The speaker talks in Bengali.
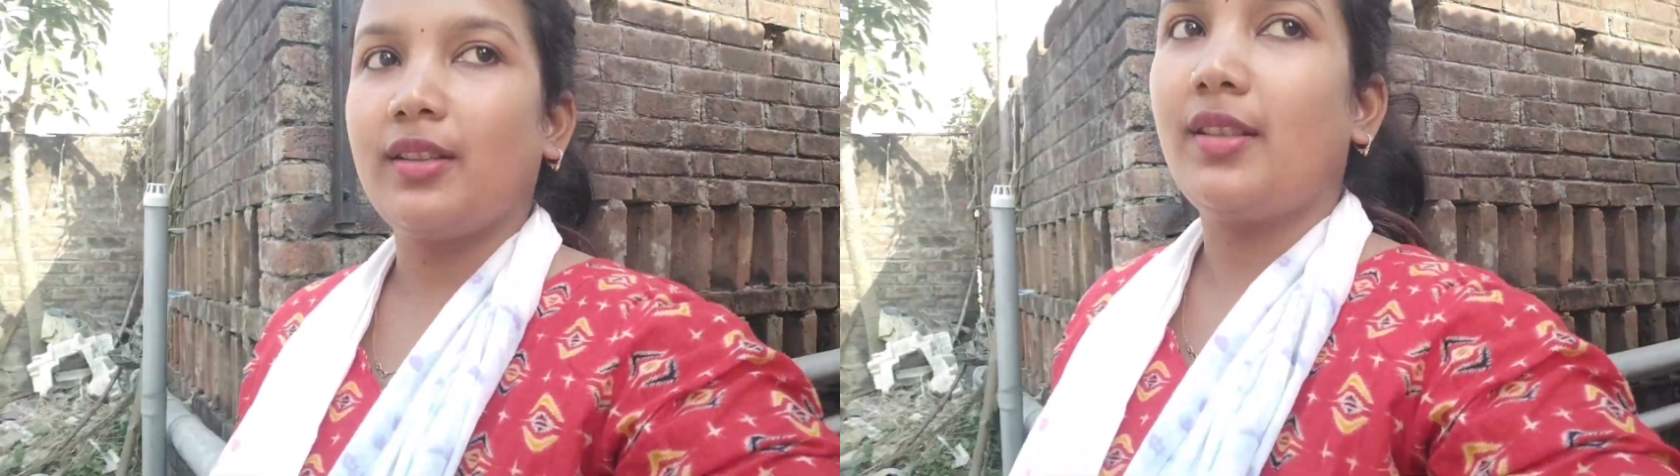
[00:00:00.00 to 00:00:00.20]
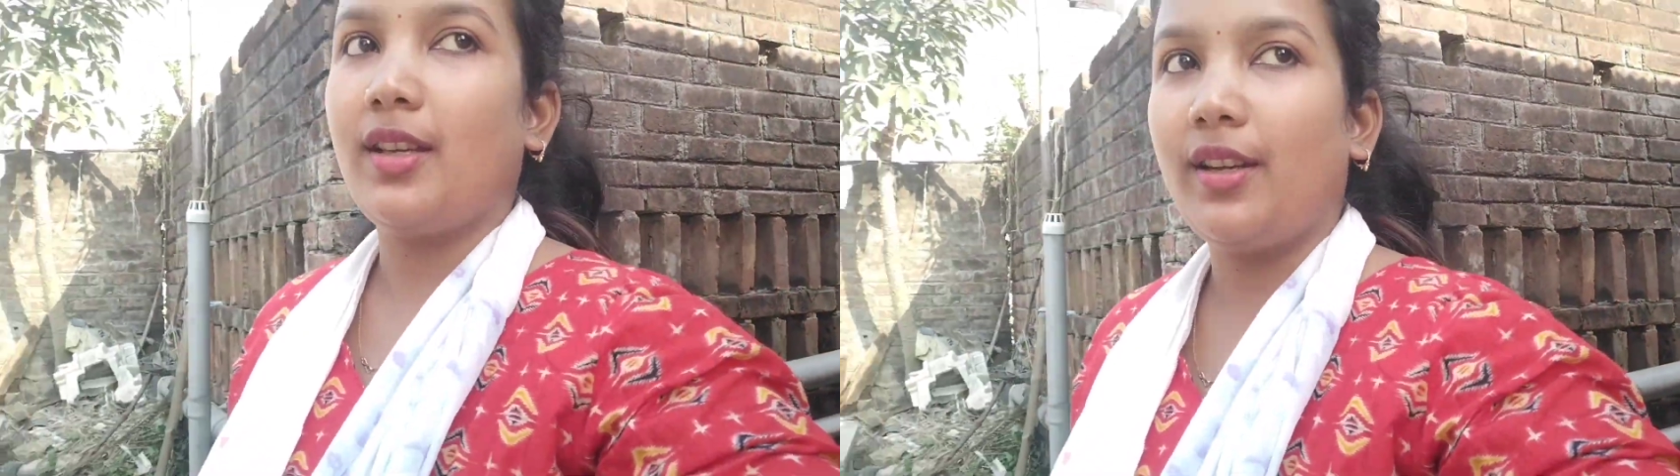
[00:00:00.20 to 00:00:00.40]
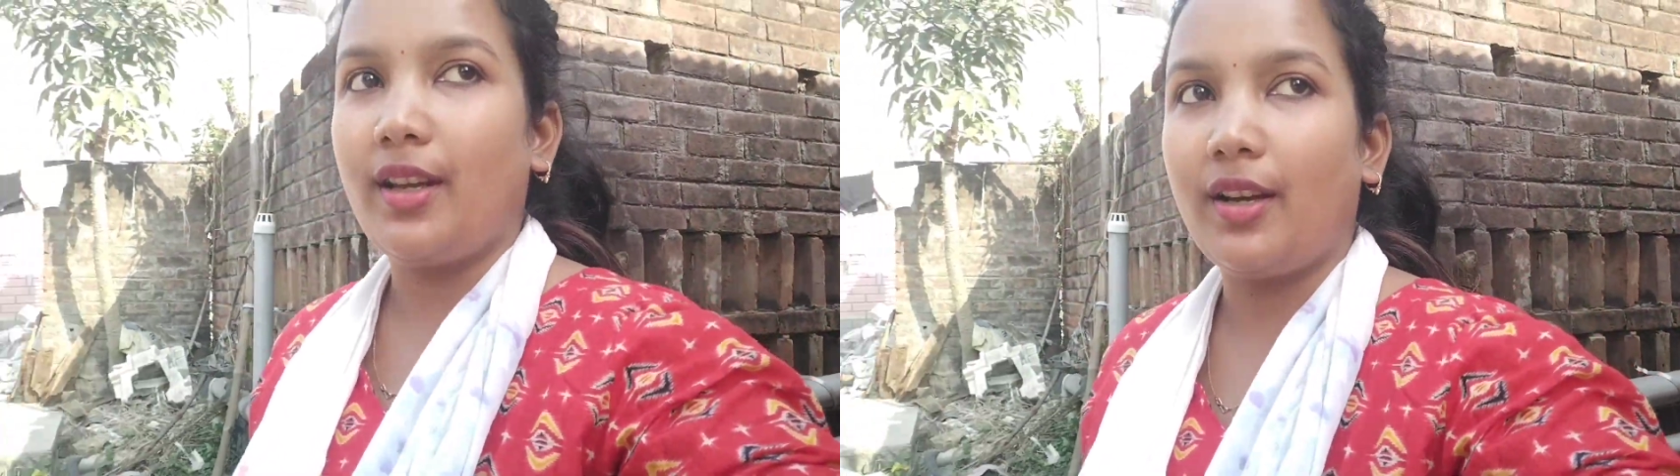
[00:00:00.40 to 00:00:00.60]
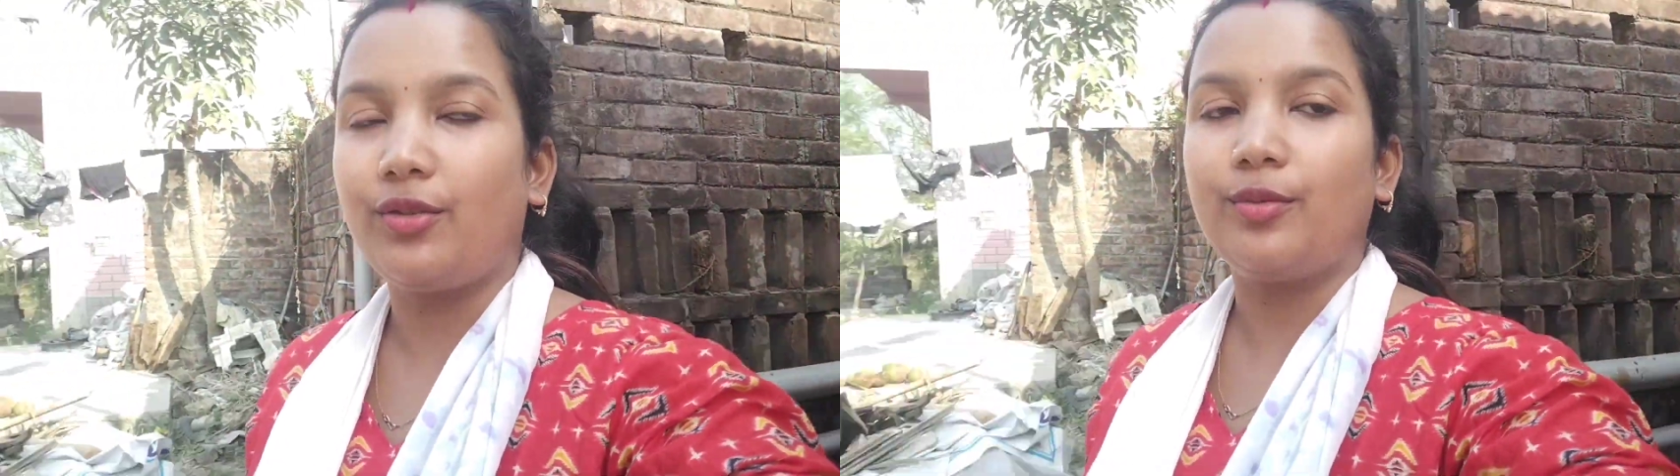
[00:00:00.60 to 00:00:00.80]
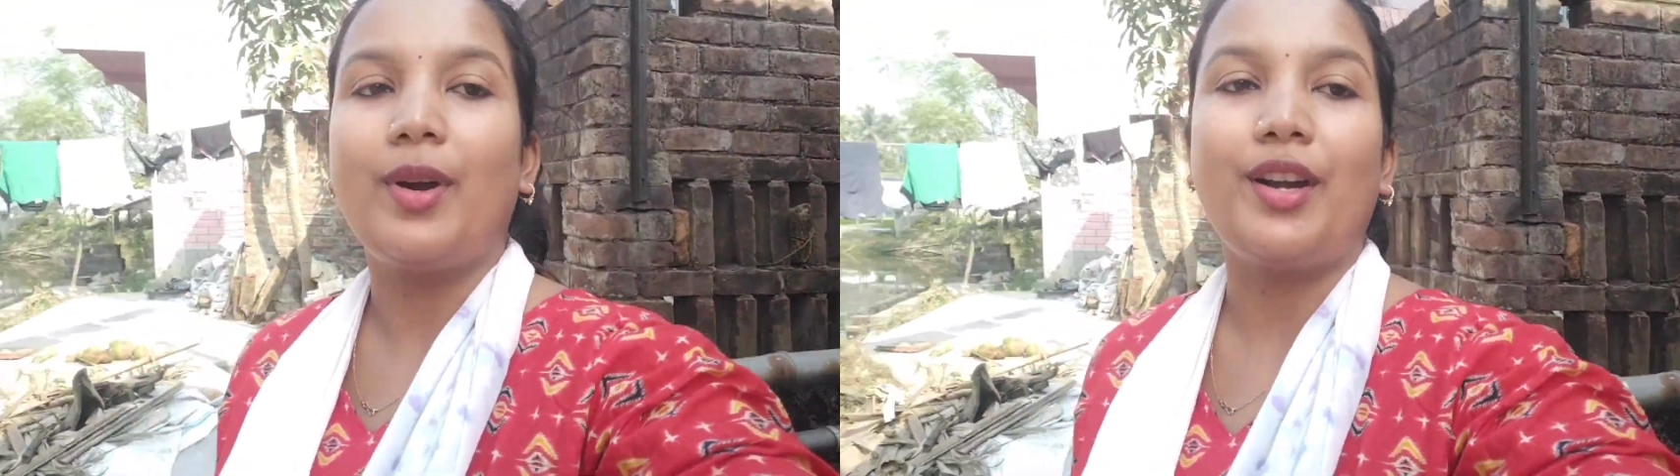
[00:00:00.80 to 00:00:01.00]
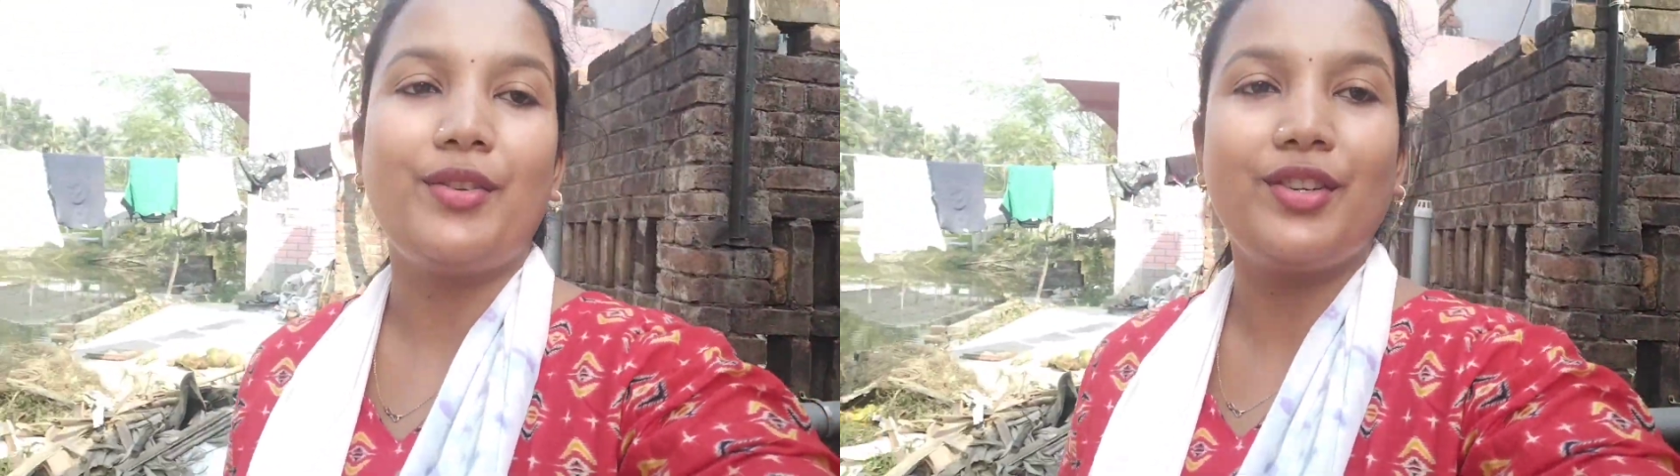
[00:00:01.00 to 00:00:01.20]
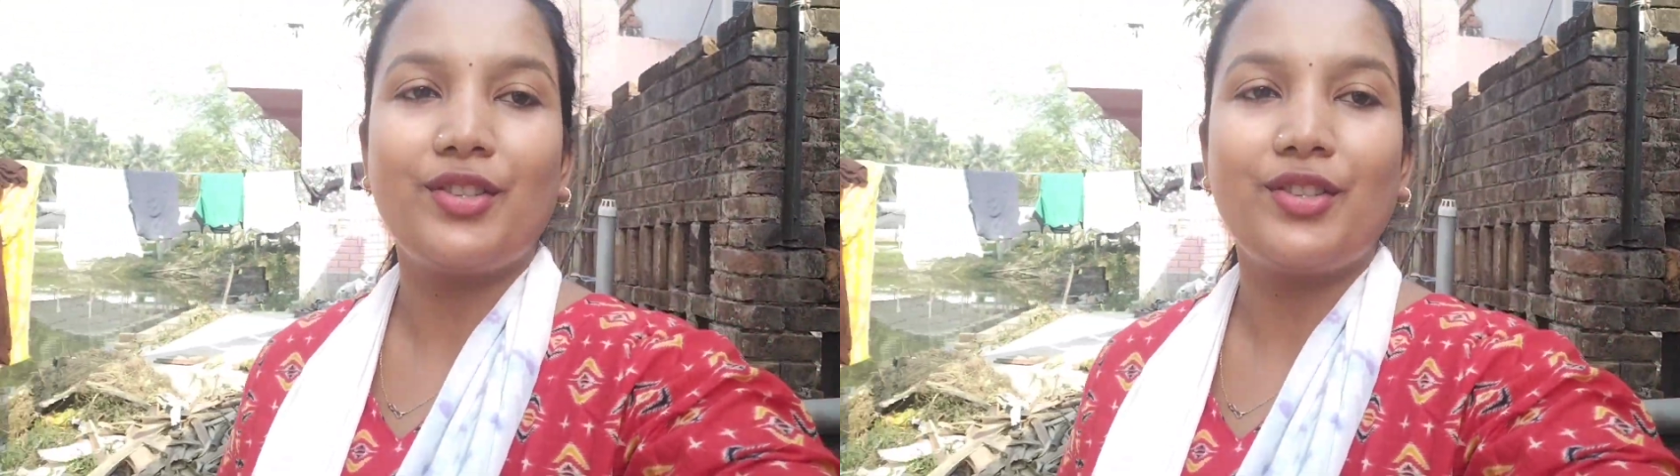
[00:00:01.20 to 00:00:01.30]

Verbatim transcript: সেরে এখন বাড়ি ফিরে